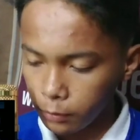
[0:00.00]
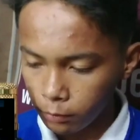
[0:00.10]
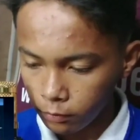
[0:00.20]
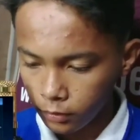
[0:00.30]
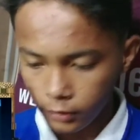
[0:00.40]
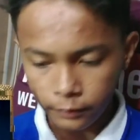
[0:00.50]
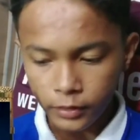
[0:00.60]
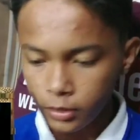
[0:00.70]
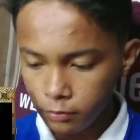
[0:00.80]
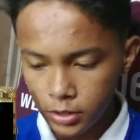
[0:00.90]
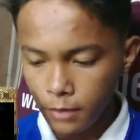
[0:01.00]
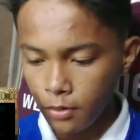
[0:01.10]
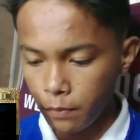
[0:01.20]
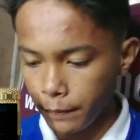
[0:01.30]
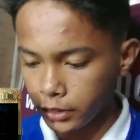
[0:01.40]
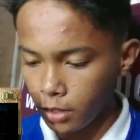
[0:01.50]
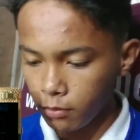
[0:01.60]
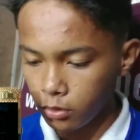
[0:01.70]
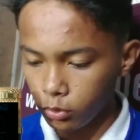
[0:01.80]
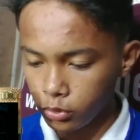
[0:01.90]
Pero basta malupit tayo
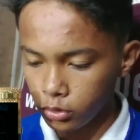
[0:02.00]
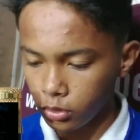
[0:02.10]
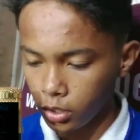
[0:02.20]
mag-gusyo.